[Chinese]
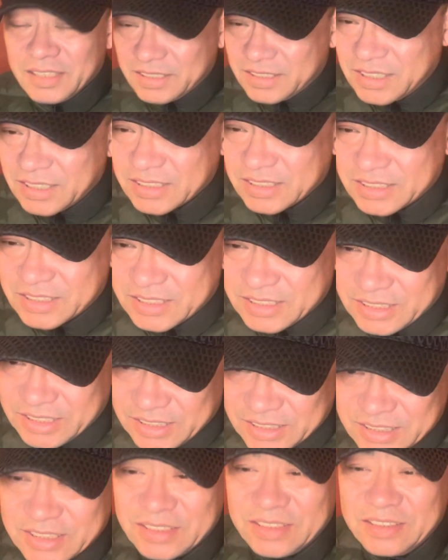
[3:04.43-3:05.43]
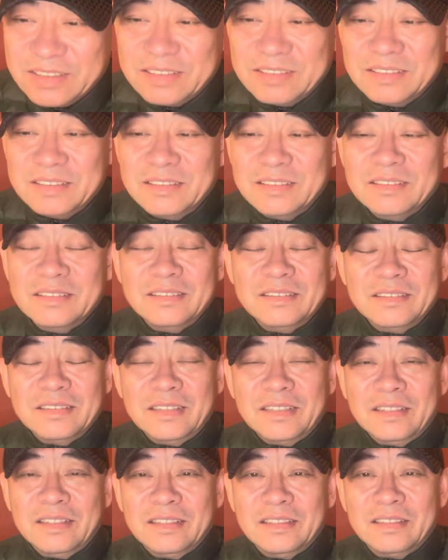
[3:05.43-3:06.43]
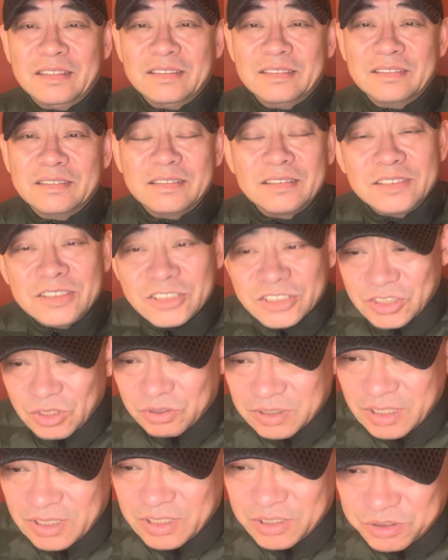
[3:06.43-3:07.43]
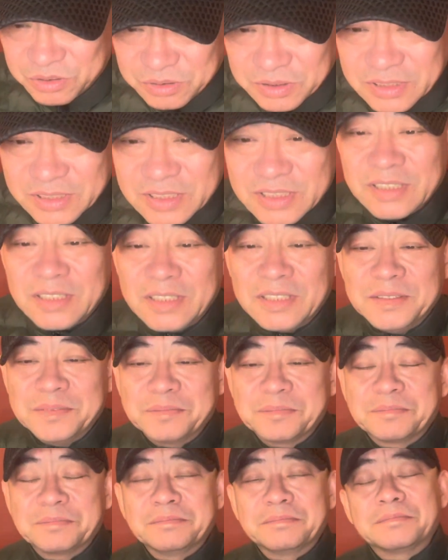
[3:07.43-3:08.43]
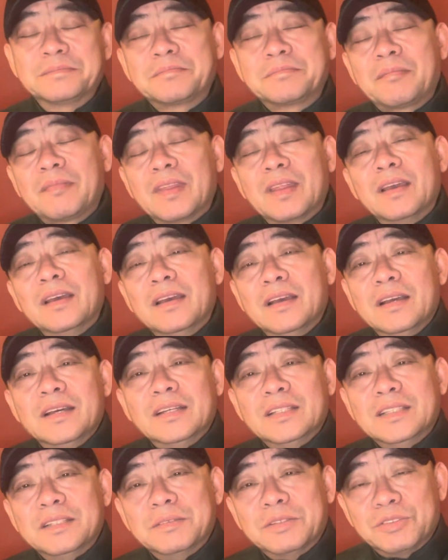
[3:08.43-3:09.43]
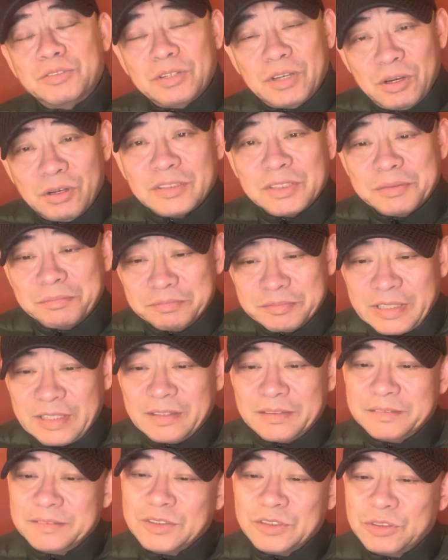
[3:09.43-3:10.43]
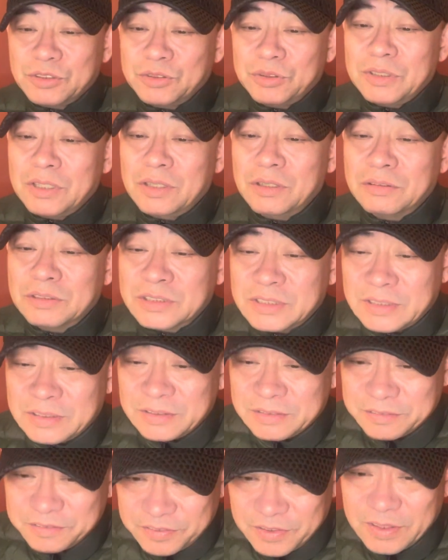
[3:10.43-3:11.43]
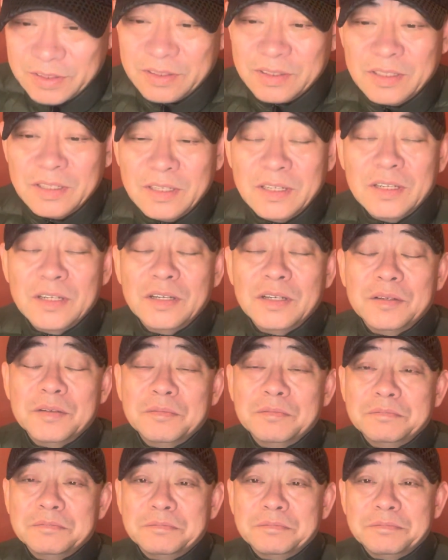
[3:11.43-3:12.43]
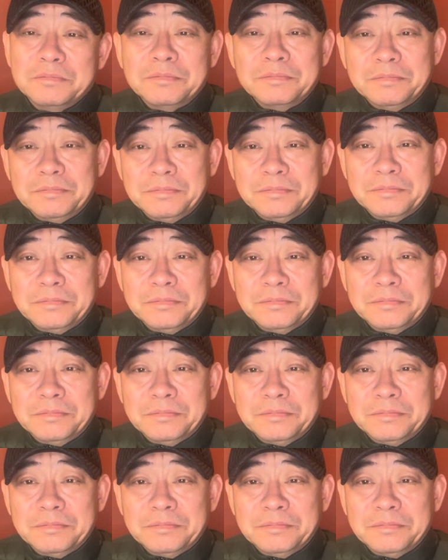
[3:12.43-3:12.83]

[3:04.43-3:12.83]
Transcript: 政治野心啊，昭然若揭。那么最后怎么的？最后整风，嗯，